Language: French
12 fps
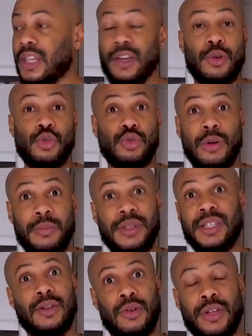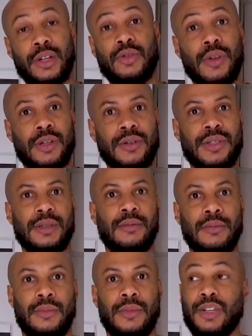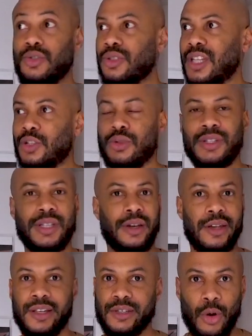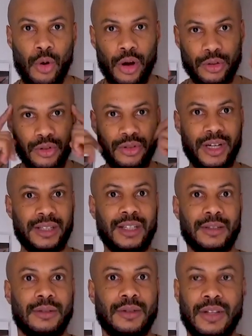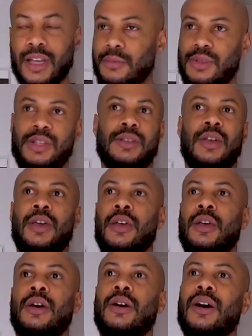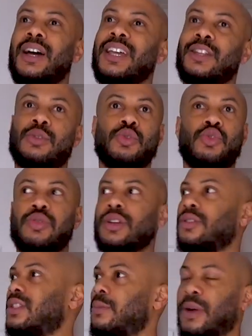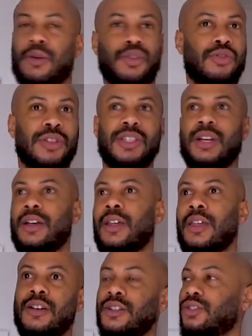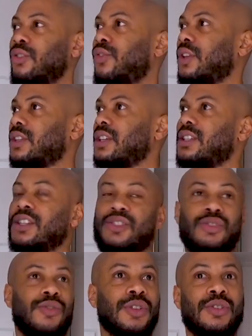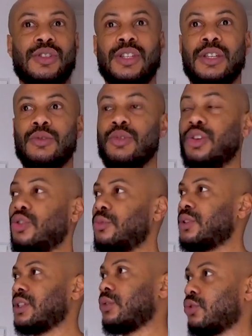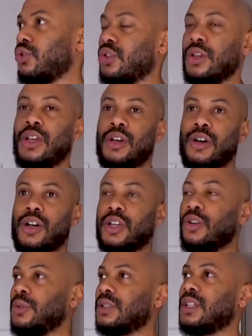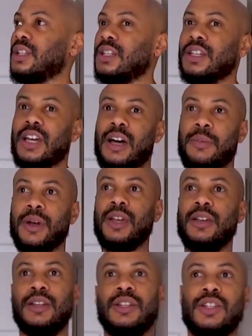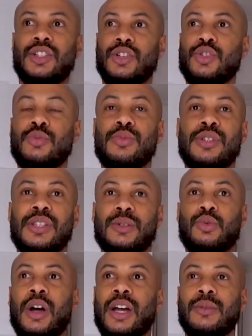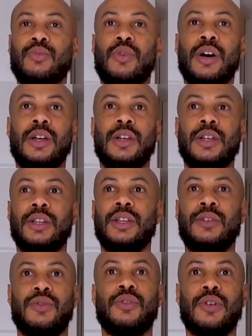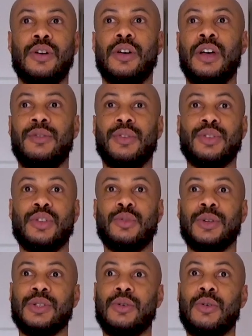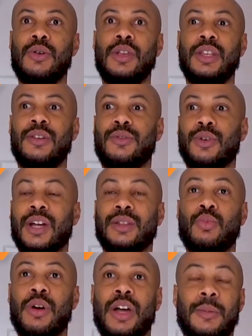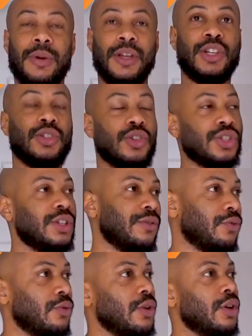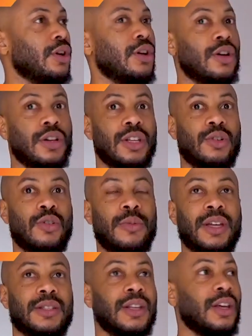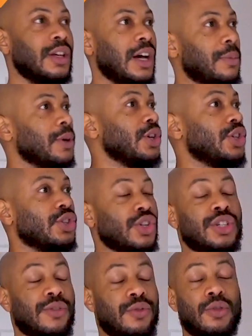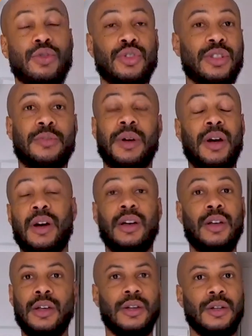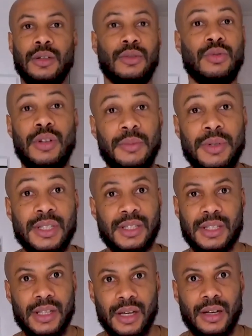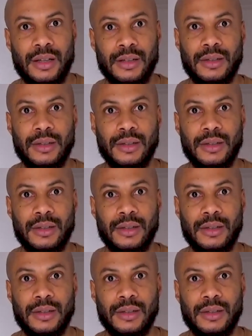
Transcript: Quel que soit le business dans lequel tu veux te lancer, tu as juste à choisir. Et c'est encore un truc dans la tête. Il y en a, ils me disent Ah, il y a trop de choix, je ne sais pas quoi choisir. Euh, je vais faire trading, je vais faire ceci. Ou ils commencent un truc, ils commencent trading, après ils changent au bout de 3-4 mois, ils font euh, influenceur 2.0, ils font 4 mois, après ils changent, ils font euh, e-commerce, après ils changent, ils font, je ne sais pas, tous les business qu'il y a.